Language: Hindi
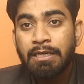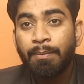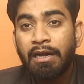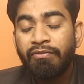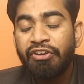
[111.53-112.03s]

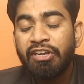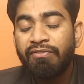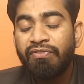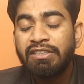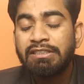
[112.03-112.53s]
जब
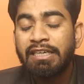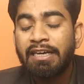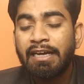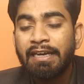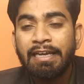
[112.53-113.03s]
कन्वीनियंट फीस
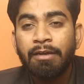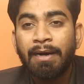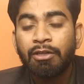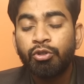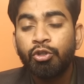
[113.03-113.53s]
शेयर करने की
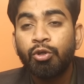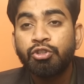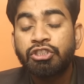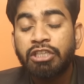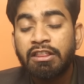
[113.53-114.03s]
बात हुई थी तो
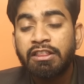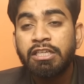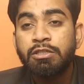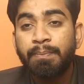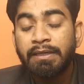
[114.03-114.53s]

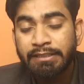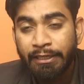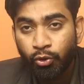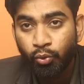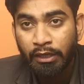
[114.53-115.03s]
छत्तीस
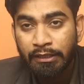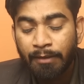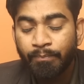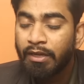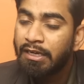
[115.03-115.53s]
परसेंट टूटा
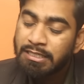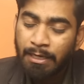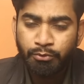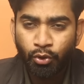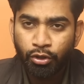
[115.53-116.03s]
था
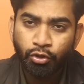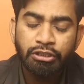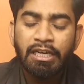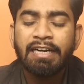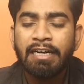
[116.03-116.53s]
सब छोड़ दो
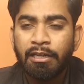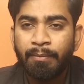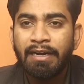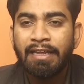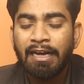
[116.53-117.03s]
जी
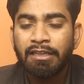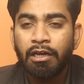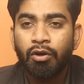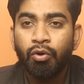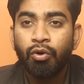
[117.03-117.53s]
एंटरटेनमेंट ही याद
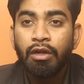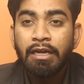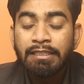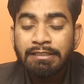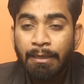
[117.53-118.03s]
कर लो
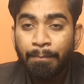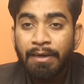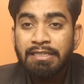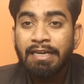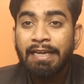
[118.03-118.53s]
जब
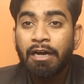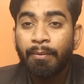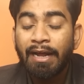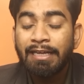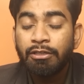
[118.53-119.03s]
मर्जर की
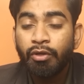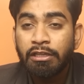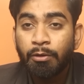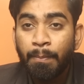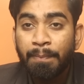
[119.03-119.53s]
खबर आई थी तो
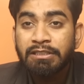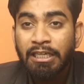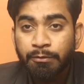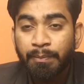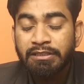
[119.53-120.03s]
एक दिन में
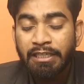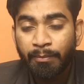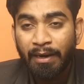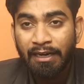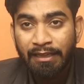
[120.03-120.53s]
पचास
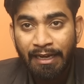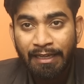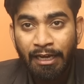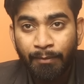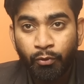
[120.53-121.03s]
परसेंट भागा था
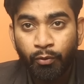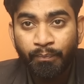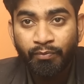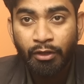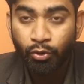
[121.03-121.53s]
याद है आपको
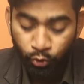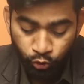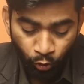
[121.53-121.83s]
दो